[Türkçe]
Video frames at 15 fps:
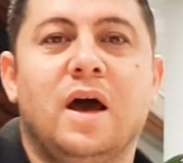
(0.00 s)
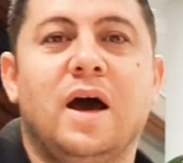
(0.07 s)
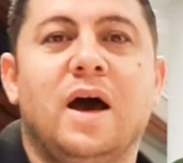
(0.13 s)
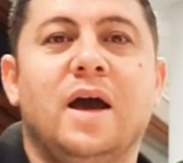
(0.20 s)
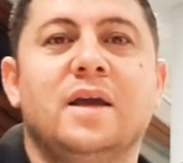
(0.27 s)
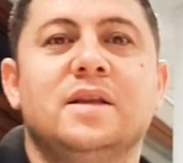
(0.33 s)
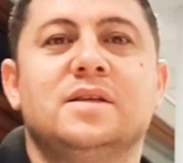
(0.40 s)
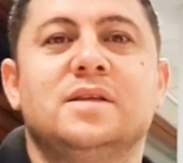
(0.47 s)

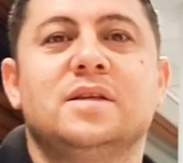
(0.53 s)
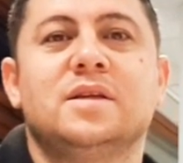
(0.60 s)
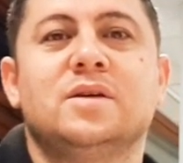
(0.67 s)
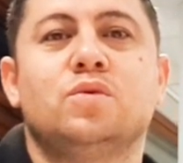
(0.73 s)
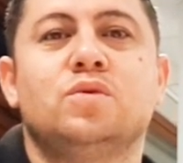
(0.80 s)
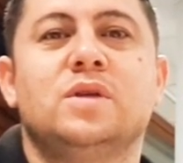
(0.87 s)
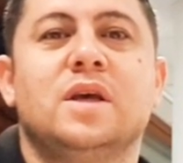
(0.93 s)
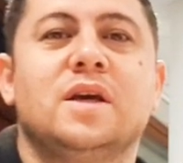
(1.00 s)
aynısını
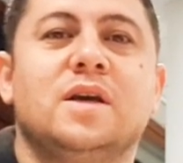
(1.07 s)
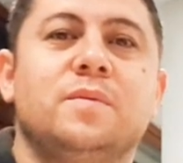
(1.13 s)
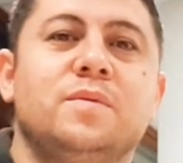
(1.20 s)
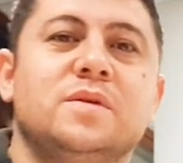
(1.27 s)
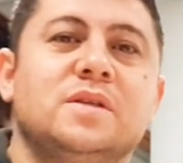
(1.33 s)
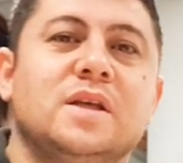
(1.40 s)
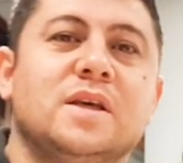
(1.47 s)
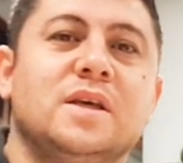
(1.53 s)
Kuzey
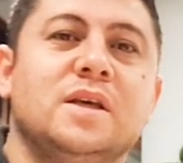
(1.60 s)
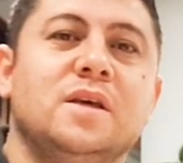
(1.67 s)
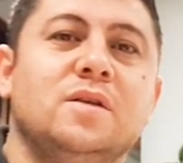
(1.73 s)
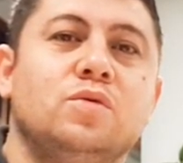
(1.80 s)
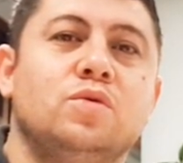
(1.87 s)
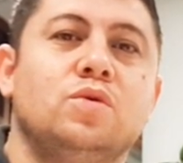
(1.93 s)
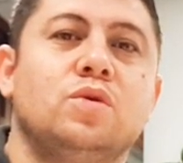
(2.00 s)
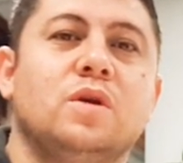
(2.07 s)
Kıbrıs'taki
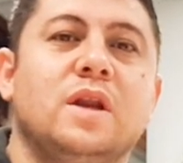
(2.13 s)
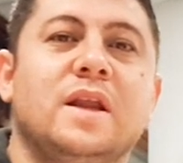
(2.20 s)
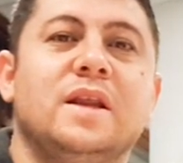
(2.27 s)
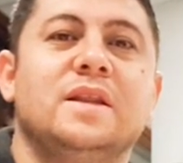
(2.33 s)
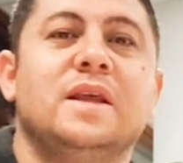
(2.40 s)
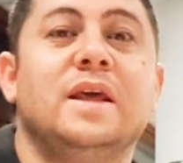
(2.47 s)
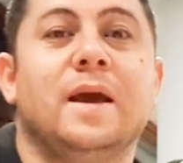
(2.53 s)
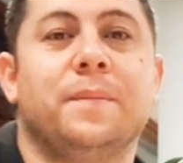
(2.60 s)

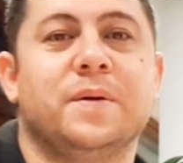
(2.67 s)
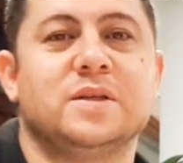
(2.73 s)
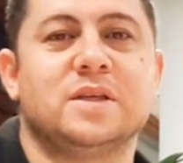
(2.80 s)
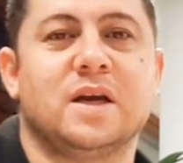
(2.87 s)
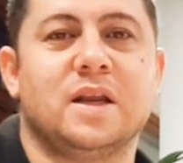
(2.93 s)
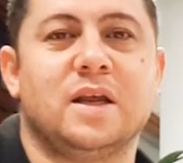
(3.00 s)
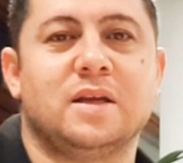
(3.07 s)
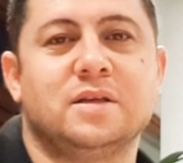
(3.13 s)
Türklere de
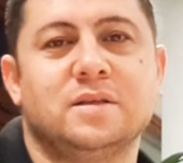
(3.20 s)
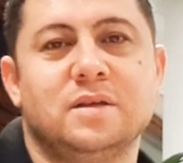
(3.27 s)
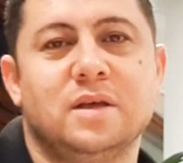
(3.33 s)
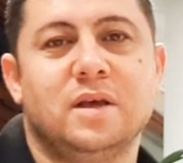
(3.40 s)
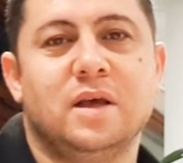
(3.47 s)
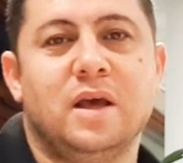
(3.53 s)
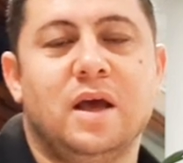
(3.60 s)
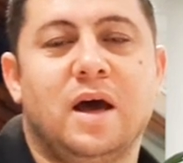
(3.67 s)
yapacaklar.
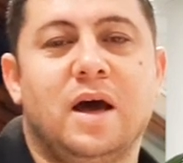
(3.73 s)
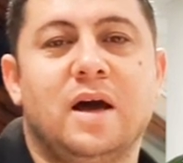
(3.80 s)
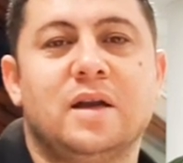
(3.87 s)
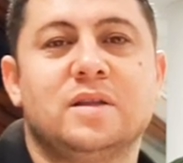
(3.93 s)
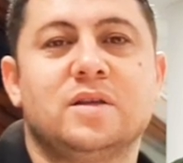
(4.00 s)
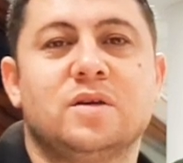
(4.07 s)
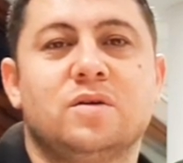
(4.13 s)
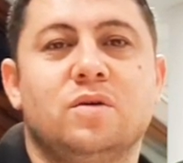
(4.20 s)

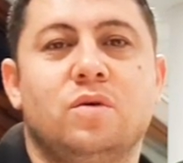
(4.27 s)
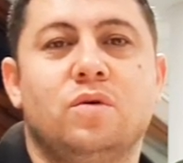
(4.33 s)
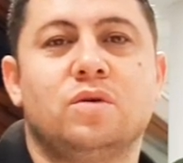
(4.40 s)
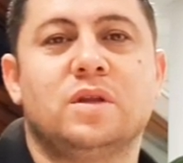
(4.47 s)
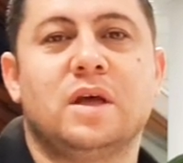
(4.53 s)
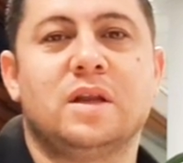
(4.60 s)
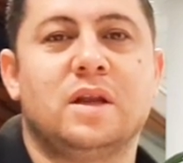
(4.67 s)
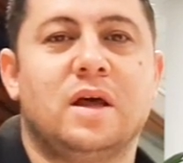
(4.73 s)
Artık
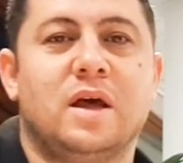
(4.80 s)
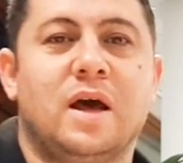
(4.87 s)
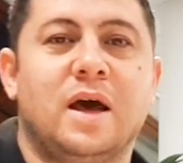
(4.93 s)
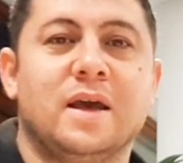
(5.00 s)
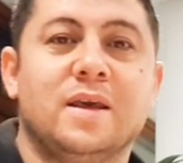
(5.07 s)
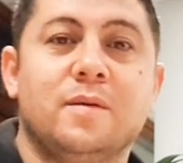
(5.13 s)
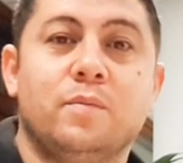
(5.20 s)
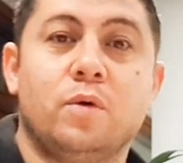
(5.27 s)
oradan
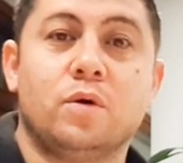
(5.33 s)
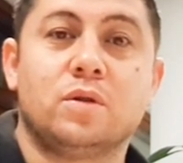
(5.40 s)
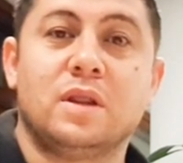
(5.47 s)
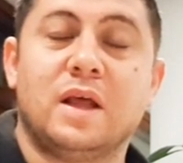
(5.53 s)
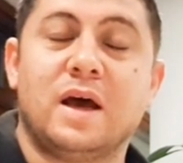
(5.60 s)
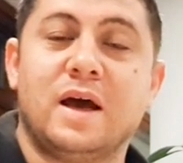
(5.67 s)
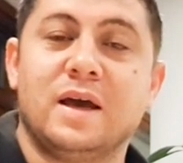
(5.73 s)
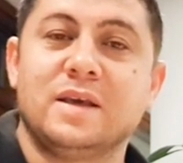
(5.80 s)
hangi
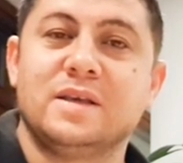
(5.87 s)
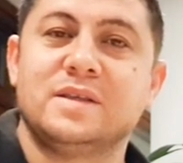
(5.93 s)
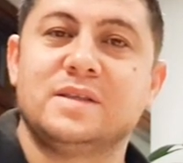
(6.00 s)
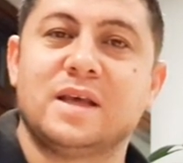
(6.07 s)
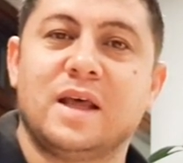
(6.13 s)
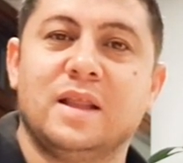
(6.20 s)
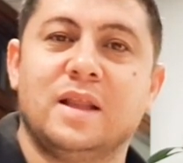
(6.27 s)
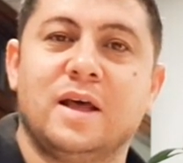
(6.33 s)
botla hangi
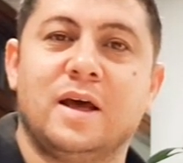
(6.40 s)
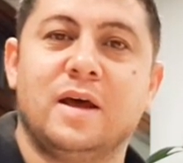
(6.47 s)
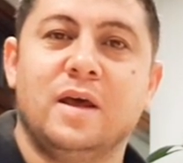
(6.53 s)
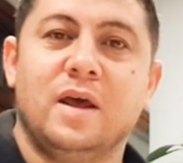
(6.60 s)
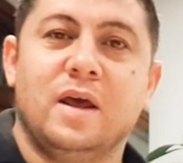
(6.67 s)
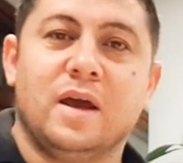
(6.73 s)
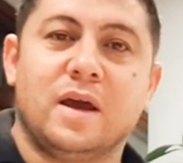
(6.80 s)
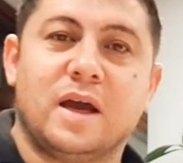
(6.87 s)
salla
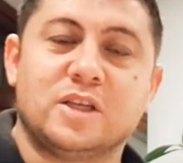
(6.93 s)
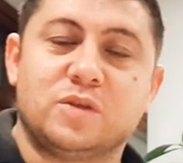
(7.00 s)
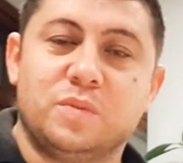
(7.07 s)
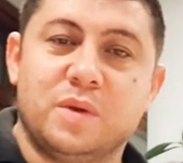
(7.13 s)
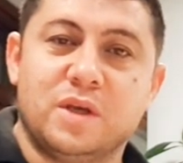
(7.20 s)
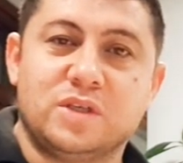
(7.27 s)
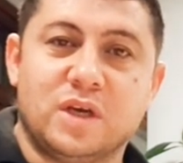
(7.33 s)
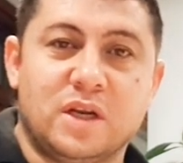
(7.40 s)

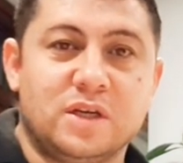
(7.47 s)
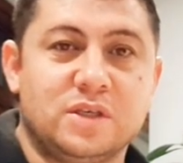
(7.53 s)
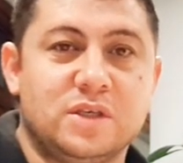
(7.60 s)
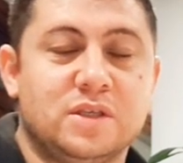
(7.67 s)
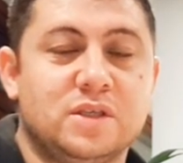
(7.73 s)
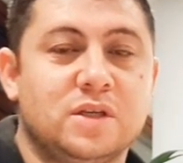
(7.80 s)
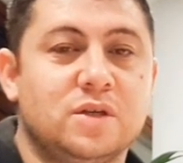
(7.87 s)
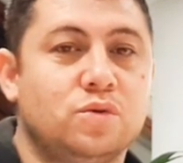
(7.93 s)
kaçmaya
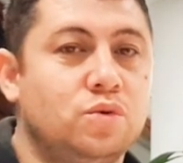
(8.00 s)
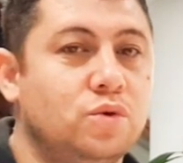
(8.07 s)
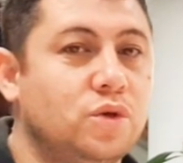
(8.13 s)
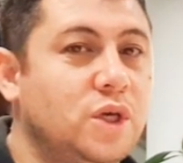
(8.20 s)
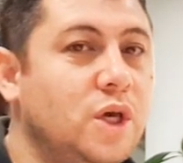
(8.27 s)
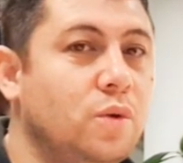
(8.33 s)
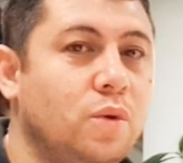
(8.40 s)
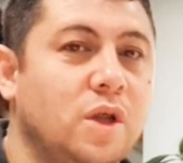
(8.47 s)
çalışırsınız,
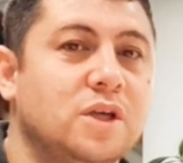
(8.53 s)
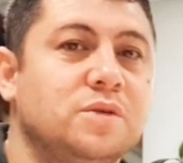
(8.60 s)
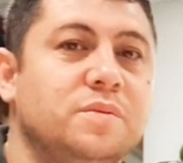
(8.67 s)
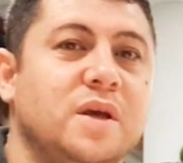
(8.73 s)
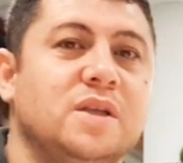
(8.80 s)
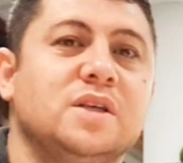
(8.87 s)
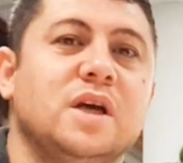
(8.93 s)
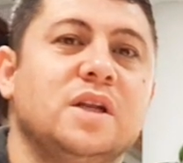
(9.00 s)
Türkiye'ye
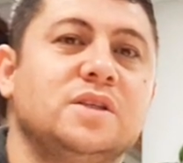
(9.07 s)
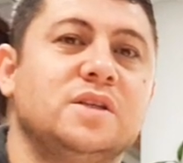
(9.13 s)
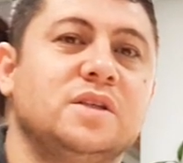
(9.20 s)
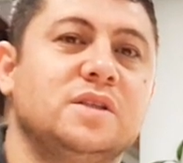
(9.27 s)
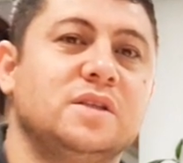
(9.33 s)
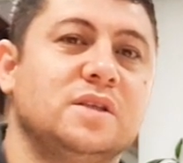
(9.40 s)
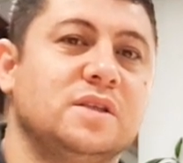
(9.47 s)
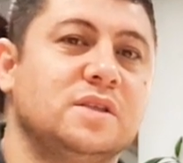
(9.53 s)
ulaşmaya
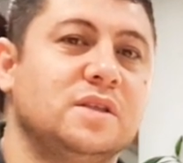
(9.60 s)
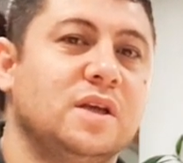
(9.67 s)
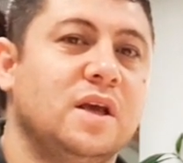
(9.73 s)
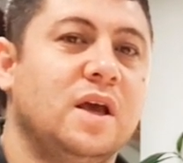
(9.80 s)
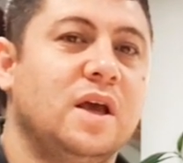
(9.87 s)
çalışırsınız.